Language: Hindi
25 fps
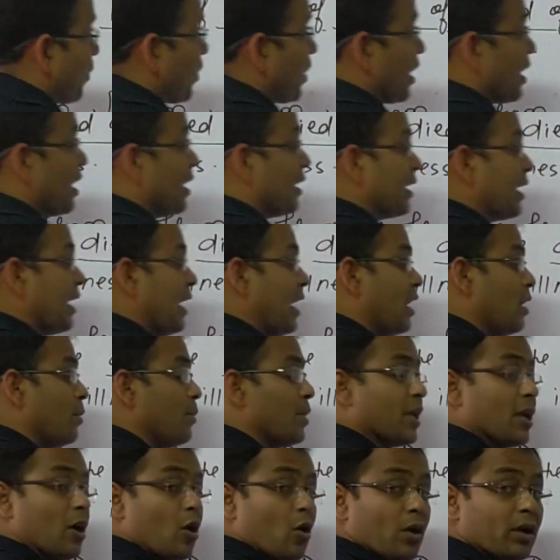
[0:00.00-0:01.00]
अब करण के हेड
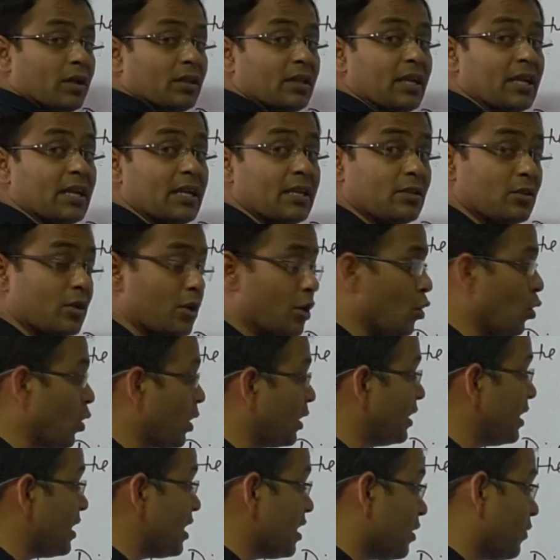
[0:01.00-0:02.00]
में क्या हो गई थी इंजरी हो
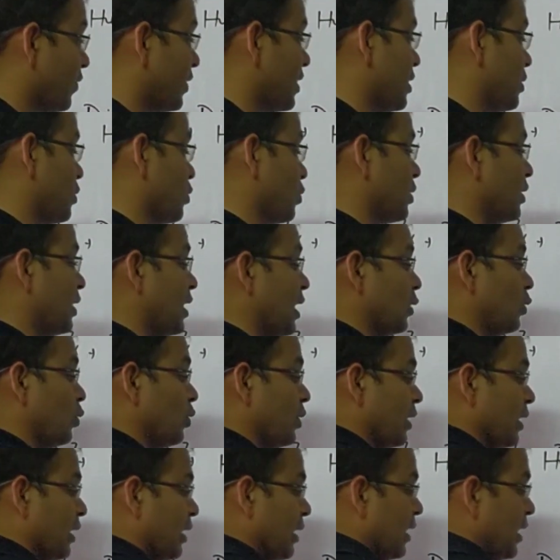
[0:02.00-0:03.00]
गई थी इस वजह से उसकी डेथ
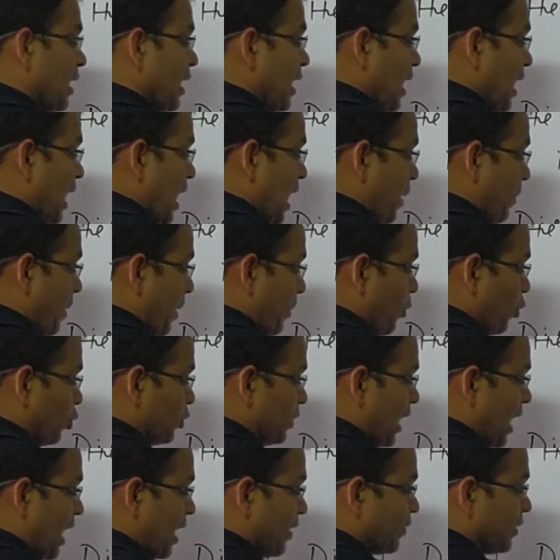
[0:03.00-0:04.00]
हुई है अब आप
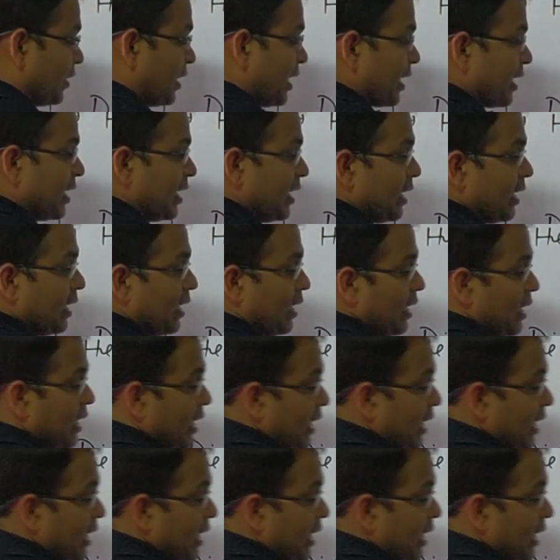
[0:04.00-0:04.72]
लोग ध्यान से देखिए